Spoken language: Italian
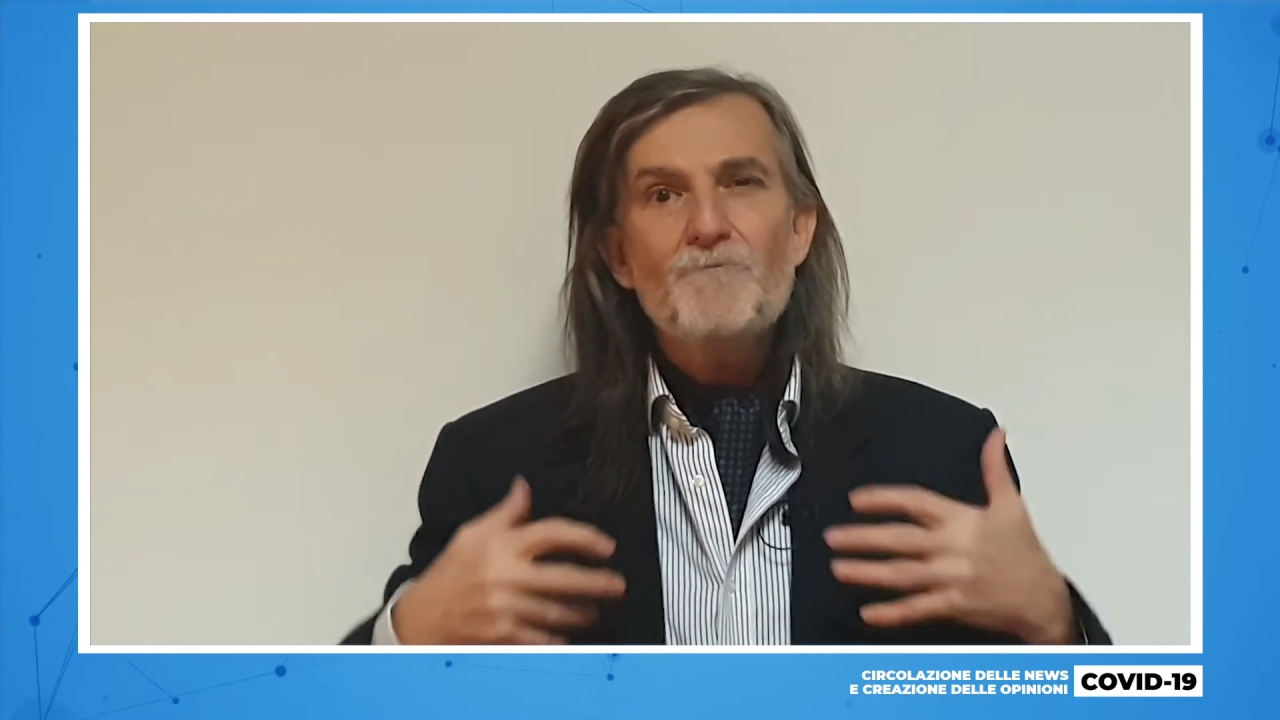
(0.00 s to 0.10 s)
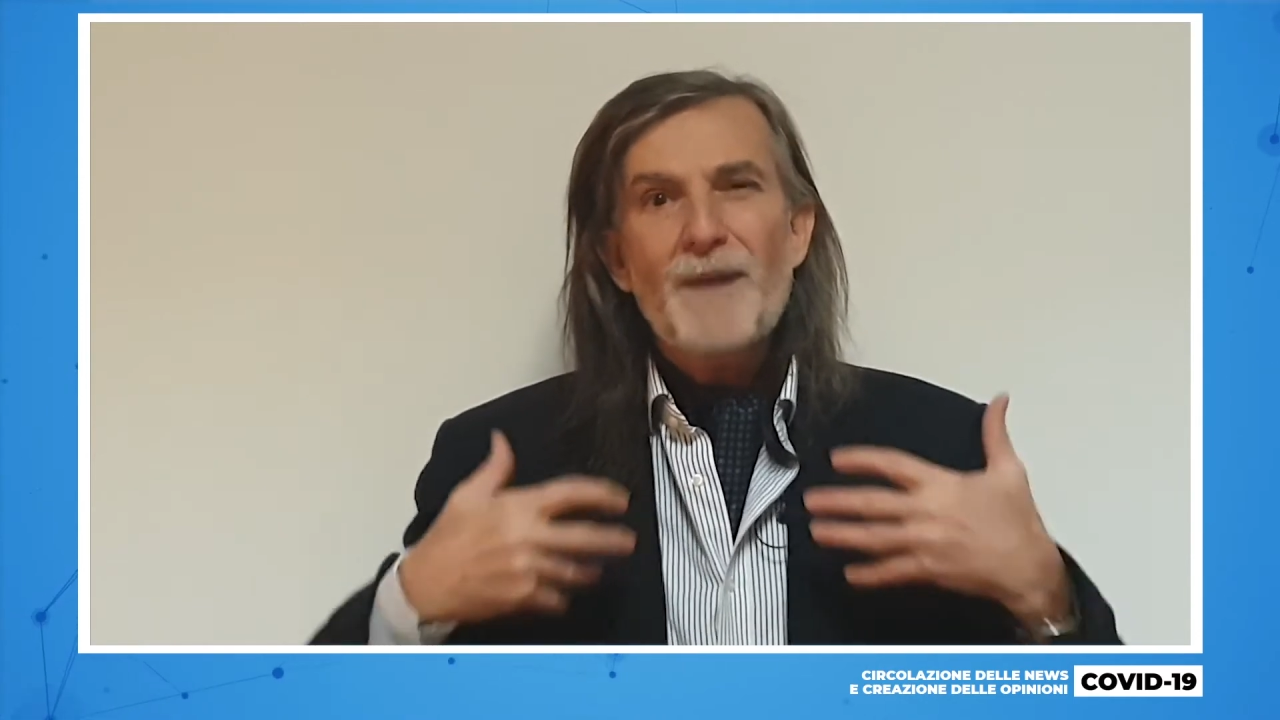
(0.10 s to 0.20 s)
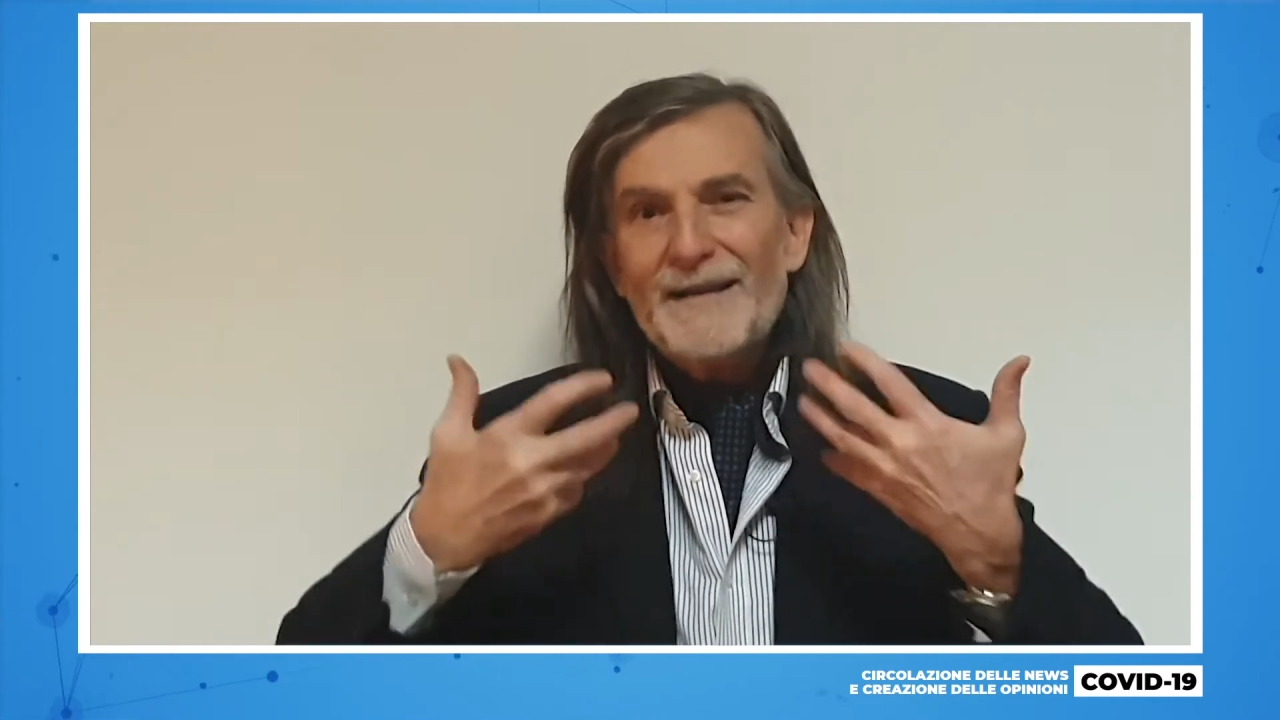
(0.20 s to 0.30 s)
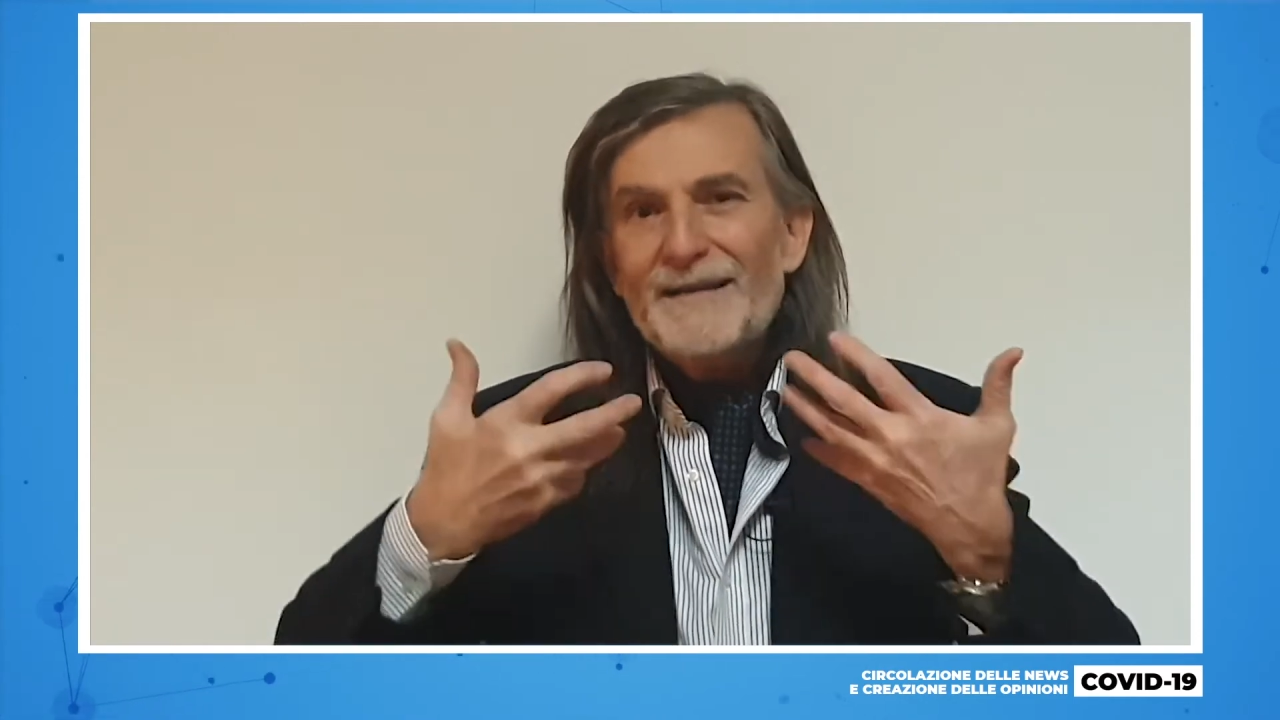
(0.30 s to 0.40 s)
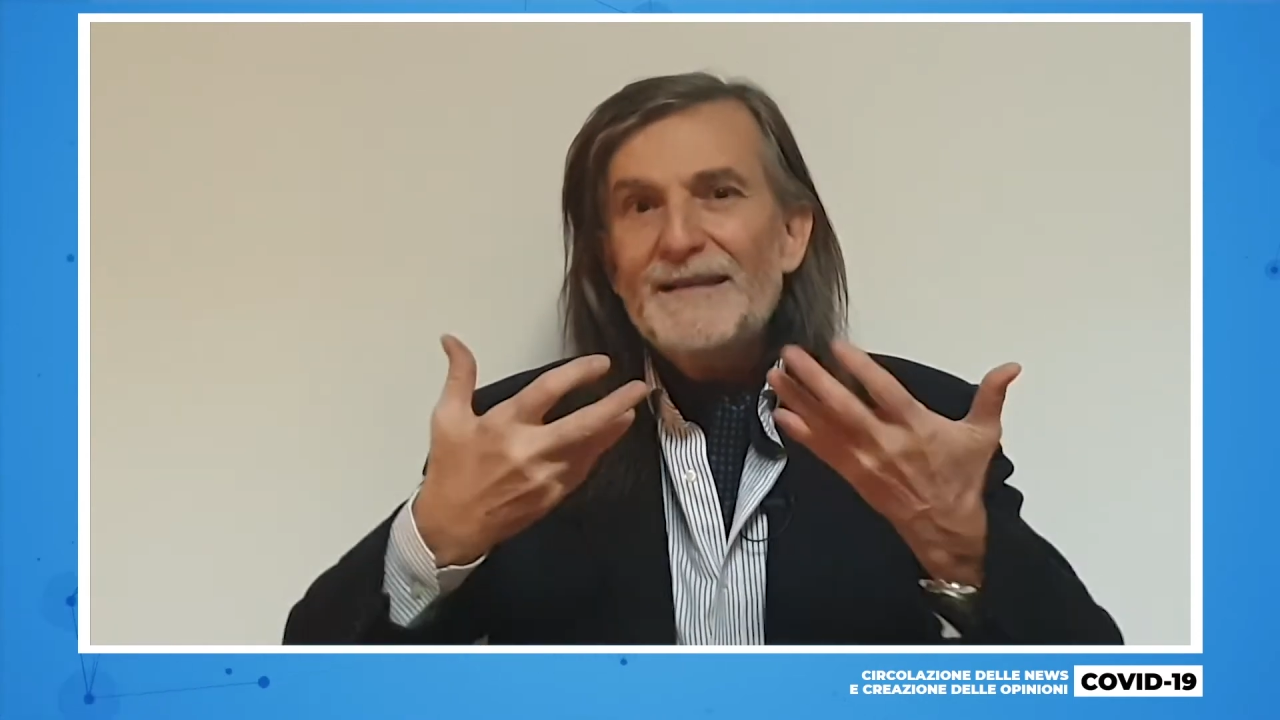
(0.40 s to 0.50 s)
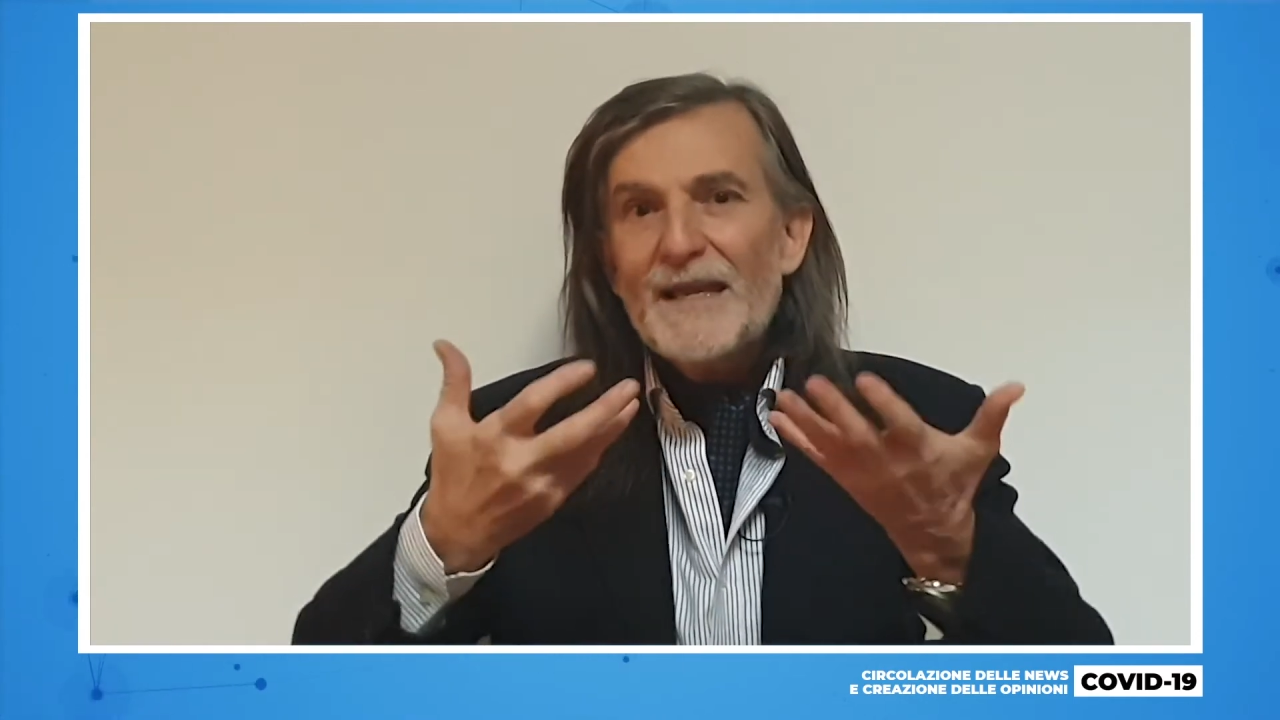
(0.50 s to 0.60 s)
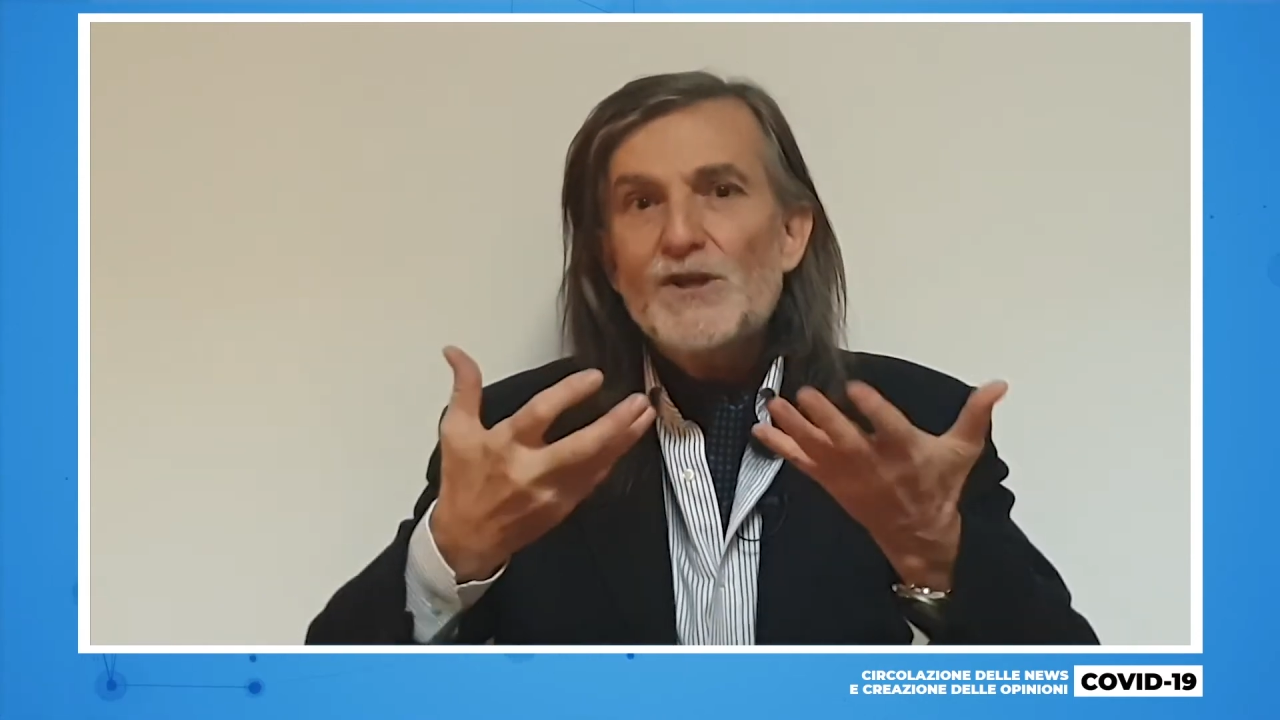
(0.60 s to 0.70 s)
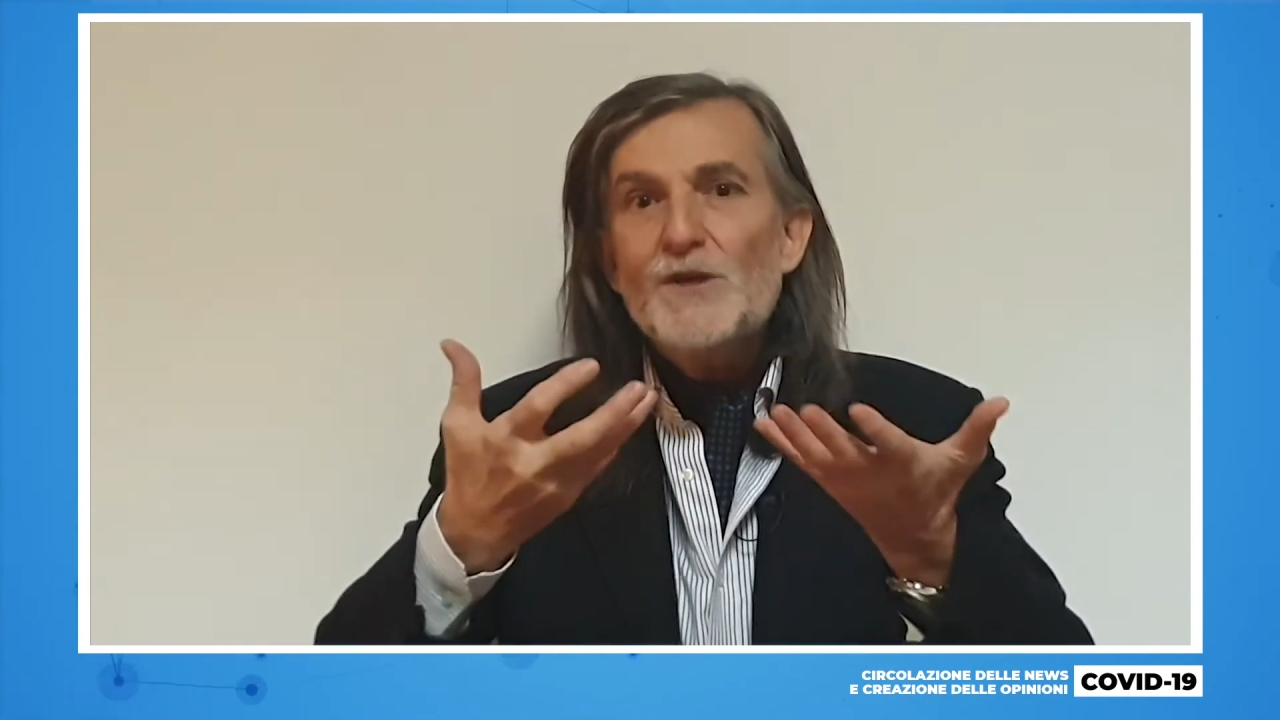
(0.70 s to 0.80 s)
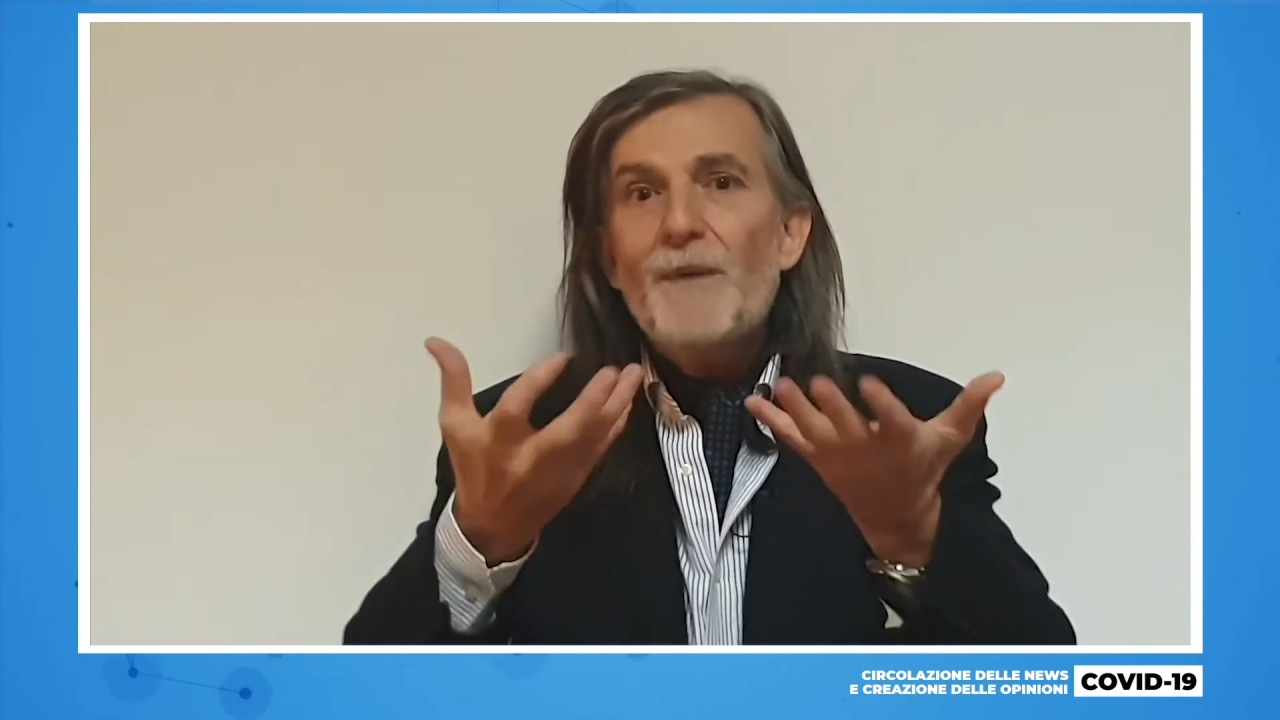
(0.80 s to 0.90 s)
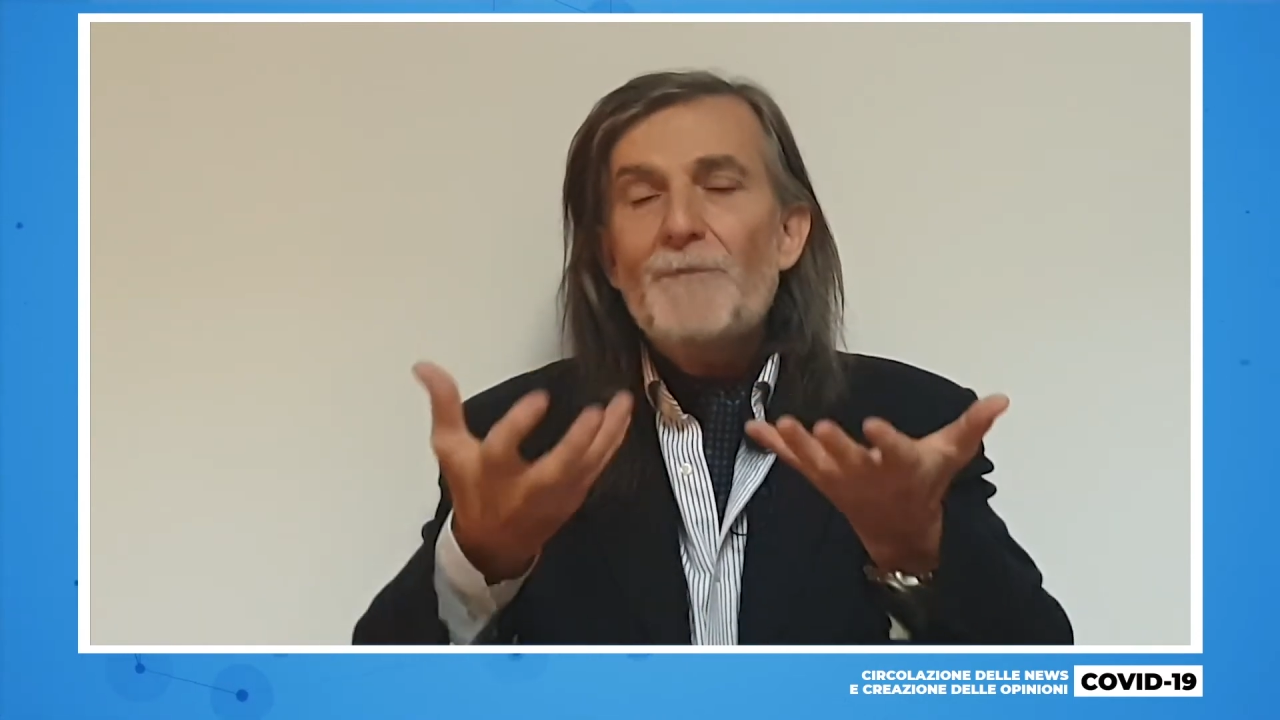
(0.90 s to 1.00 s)

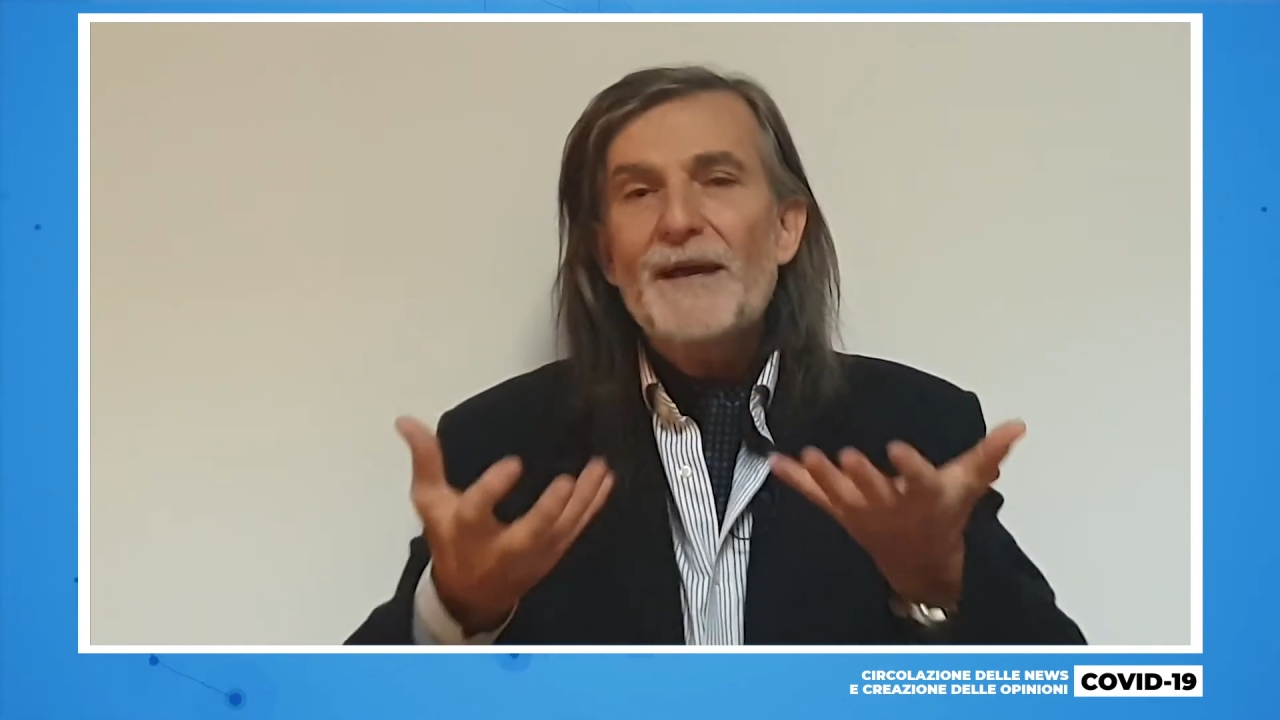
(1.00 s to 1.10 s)
partecipa